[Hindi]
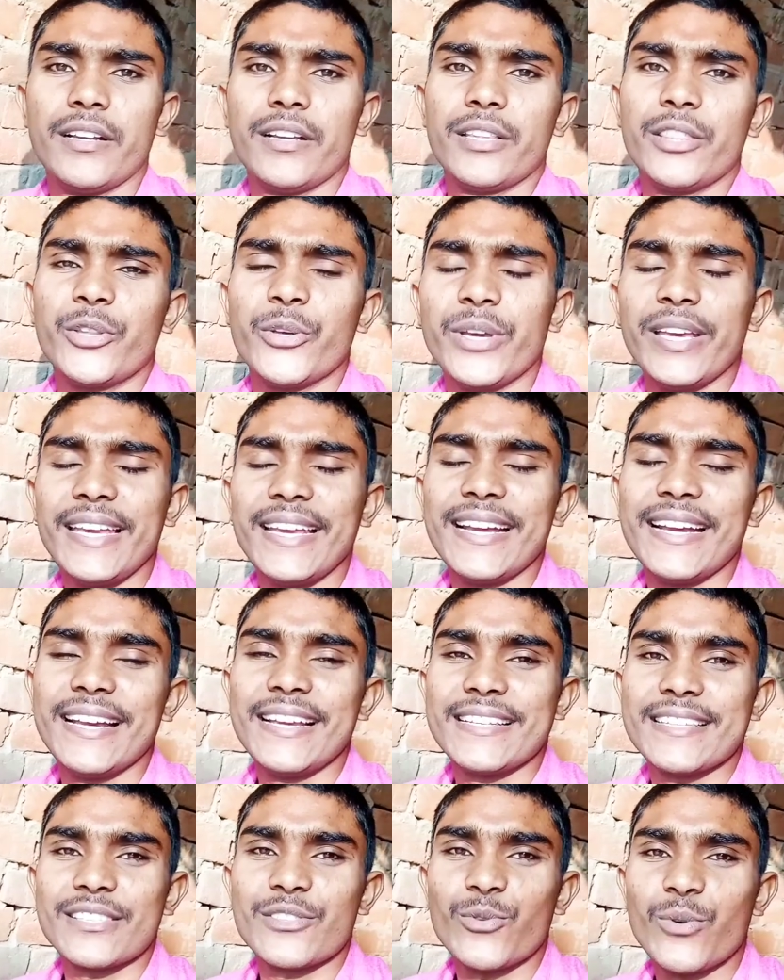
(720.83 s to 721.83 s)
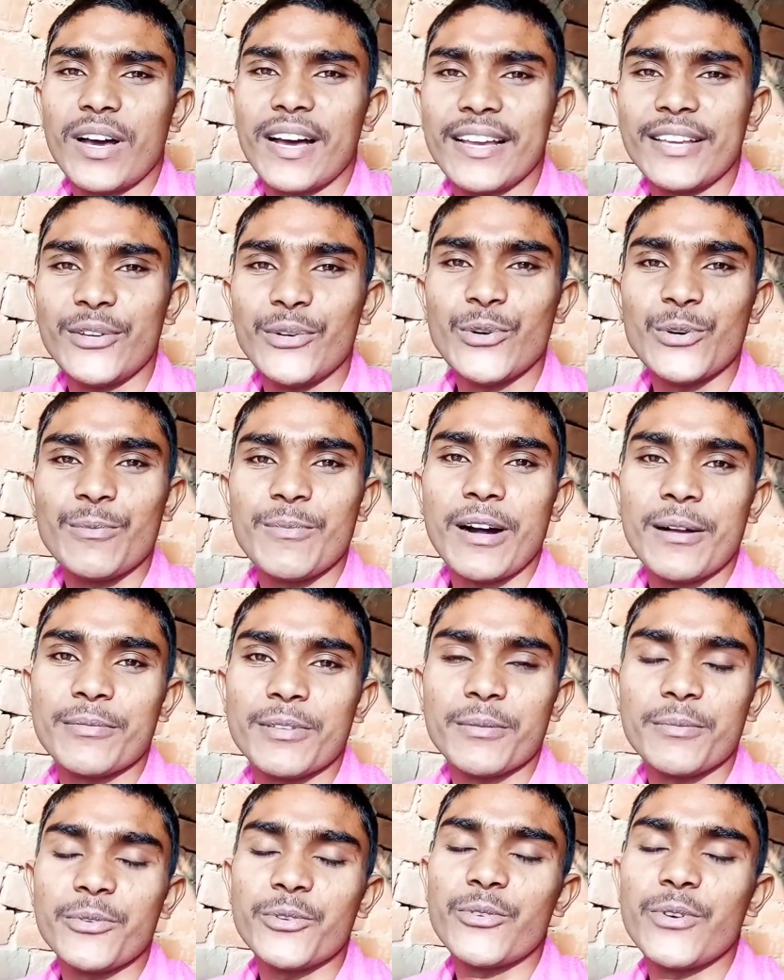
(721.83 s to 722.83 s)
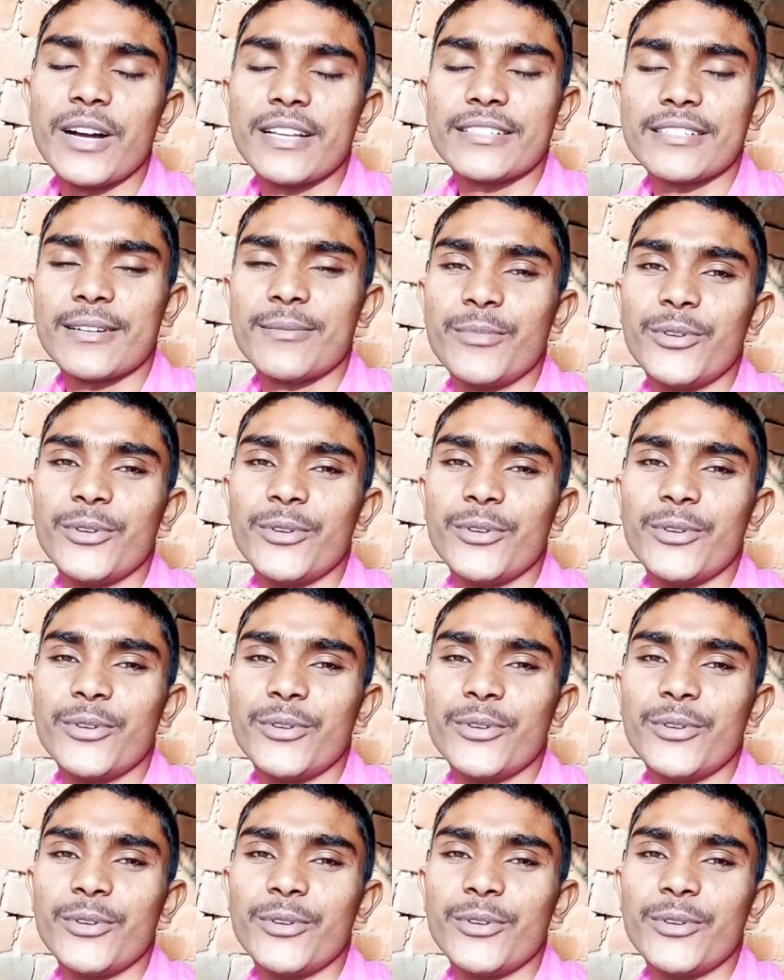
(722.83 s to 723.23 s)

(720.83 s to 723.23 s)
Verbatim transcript: तो हे गाइस तो आई होप आप सभी को आज का